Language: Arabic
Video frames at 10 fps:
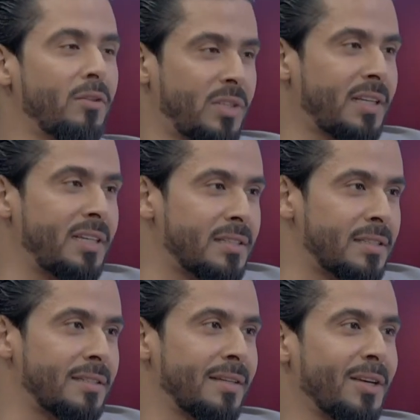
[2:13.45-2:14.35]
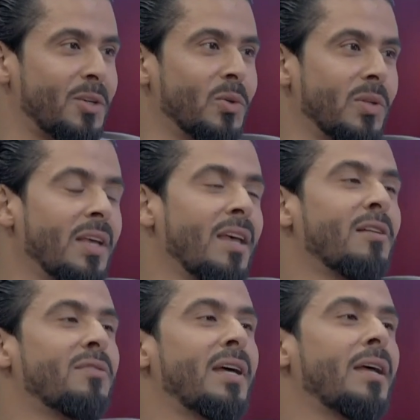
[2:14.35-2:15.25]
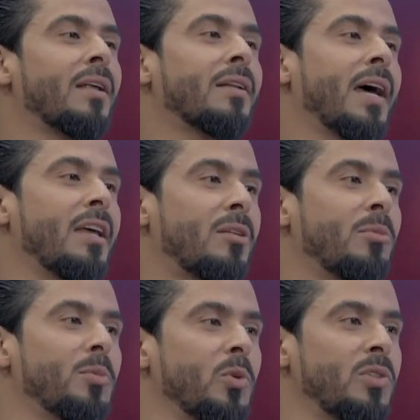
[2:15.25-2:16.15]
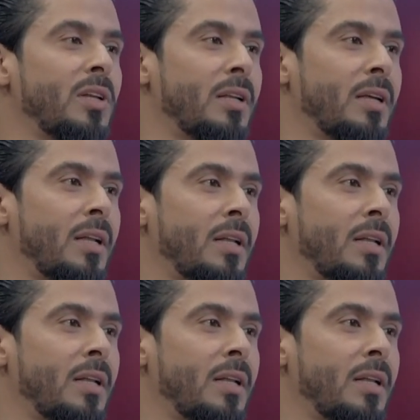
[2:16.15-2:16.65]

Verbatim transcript: لانه تركيز يكون صحيح. فنغير من مود ال